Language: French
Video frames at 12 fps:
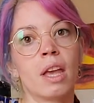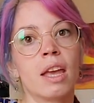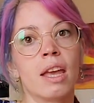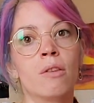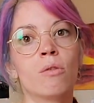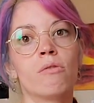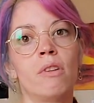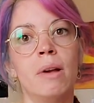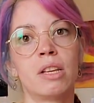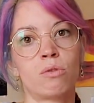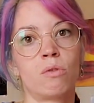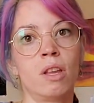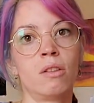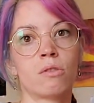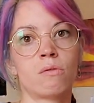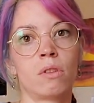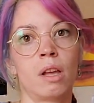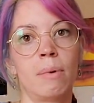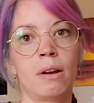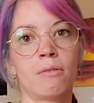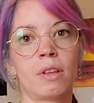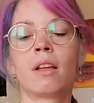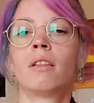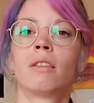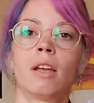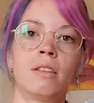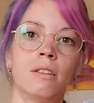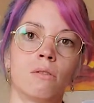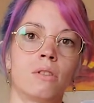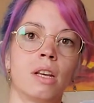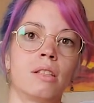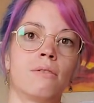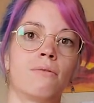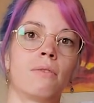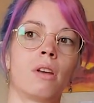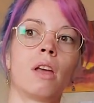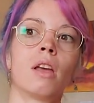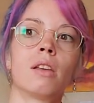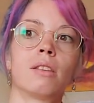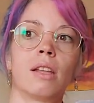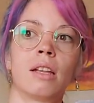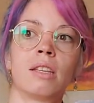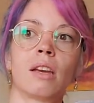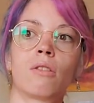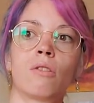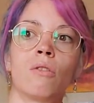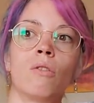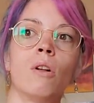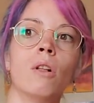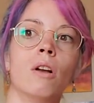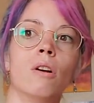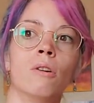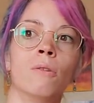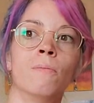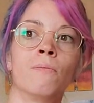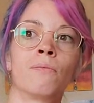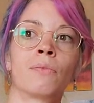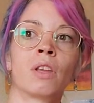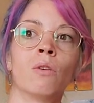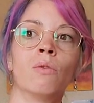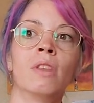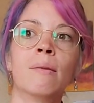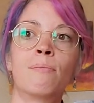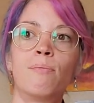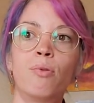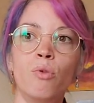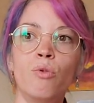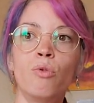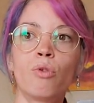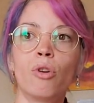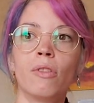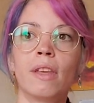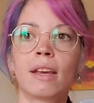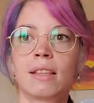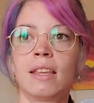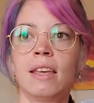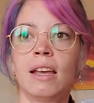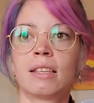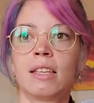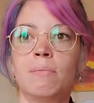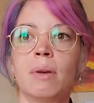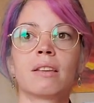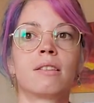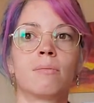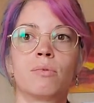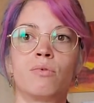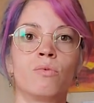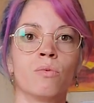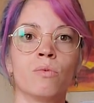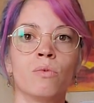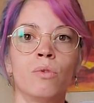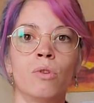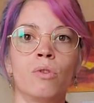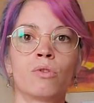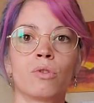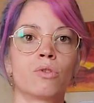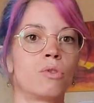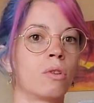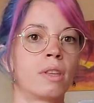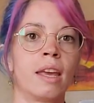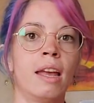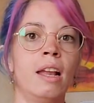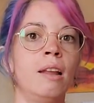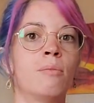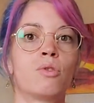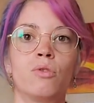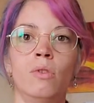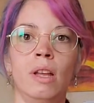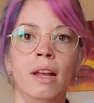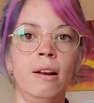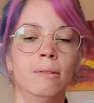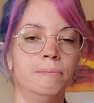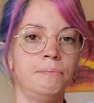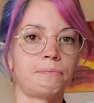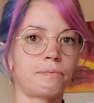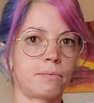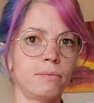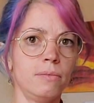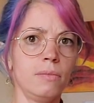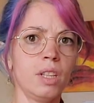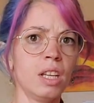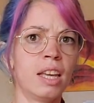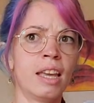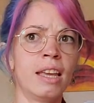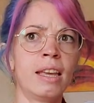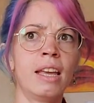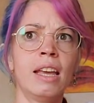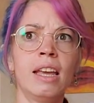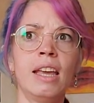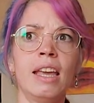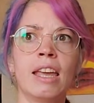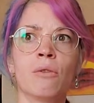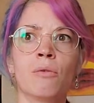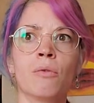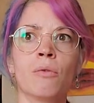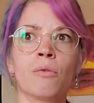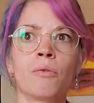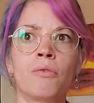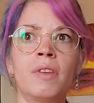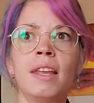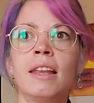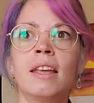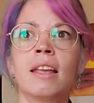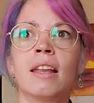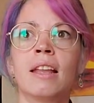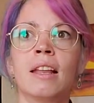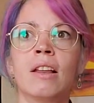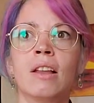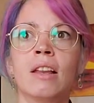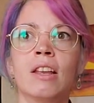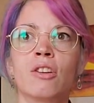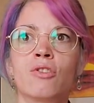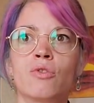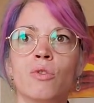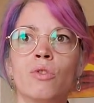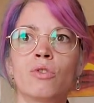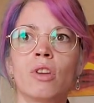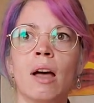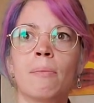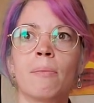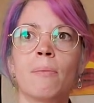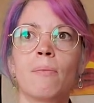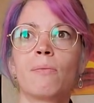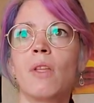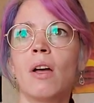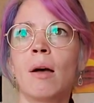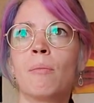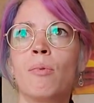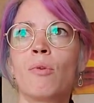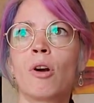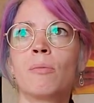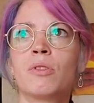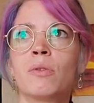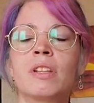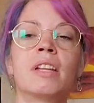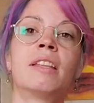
Et donc on va basculer dans ce qu'on appelle en fait un état dissociatif. C'est-à-dire que euh, on n'est plus connecté à ses perceptions euh, sensorielles, émotionnelles, et, et on, vit les, les, les choses à, un peu comme si on était